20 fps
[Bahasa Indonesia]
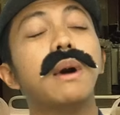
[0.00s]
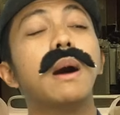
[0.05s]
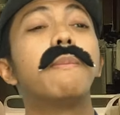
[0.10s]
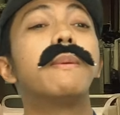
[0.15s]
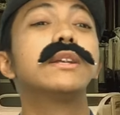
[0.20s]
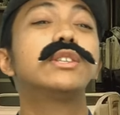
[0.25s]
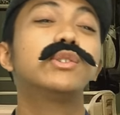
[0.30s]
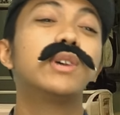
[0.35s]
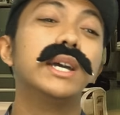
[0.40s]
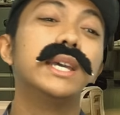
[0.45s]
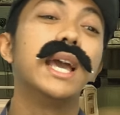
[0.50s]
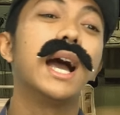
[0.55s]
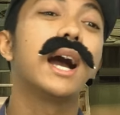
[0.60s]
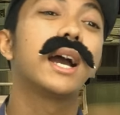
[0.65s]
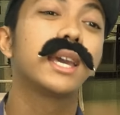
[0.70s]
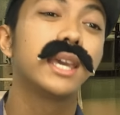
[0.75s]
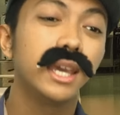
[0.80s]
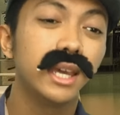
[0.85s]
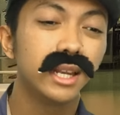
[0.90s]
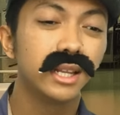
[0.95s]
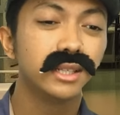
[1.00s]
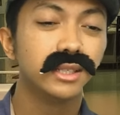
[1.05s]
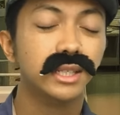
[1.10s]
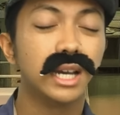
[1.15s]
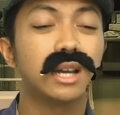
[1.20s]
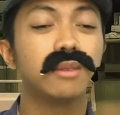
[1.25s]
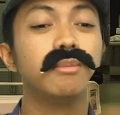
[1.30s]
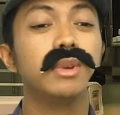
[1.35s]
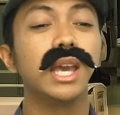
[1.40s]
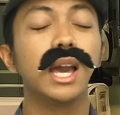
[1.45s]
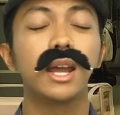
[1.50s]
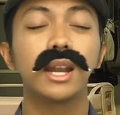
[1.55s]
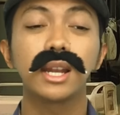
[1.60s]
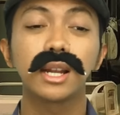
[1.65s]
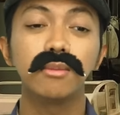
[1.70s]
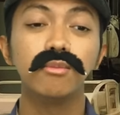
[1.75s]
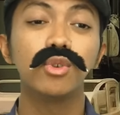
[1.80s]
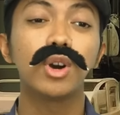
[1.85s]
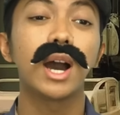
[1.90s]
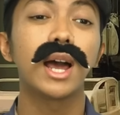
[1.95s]
Papa juga yakin. Jangan biarin
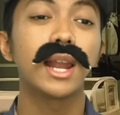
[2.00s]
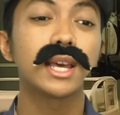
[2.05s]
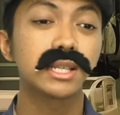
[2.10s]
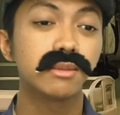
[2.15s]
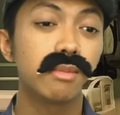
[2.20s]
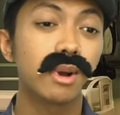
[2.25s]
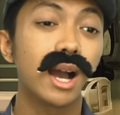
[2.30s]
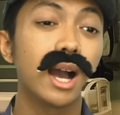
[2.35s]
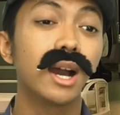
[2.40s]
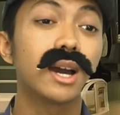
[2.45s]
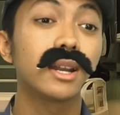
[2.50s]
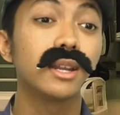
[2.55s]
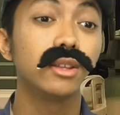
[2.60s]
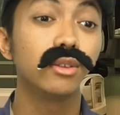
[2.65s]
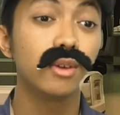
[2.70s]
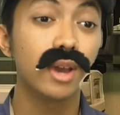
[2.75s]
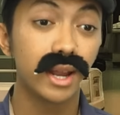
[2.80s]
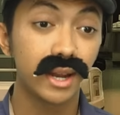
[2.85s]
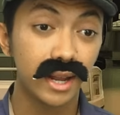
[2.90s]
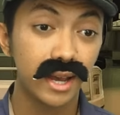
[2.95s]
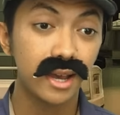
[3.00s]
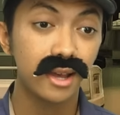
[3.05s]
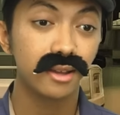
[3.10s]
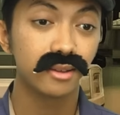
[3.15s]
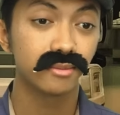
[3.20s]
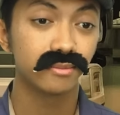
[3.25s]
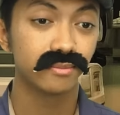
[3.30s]
kamu kalah sama kanker itu ya, nak.